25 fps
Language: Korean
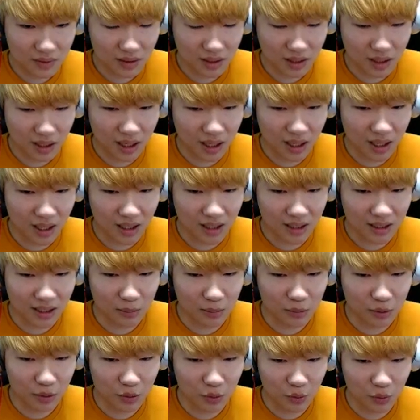아 아까
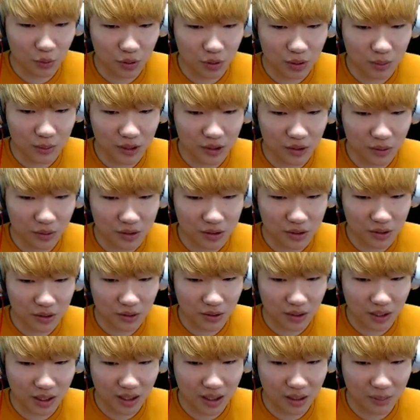나무로 손덕지 만들었죠?
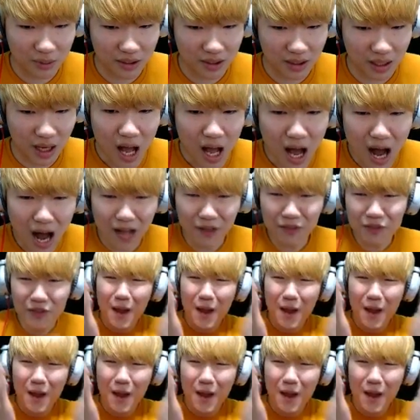아 맞다 안돼!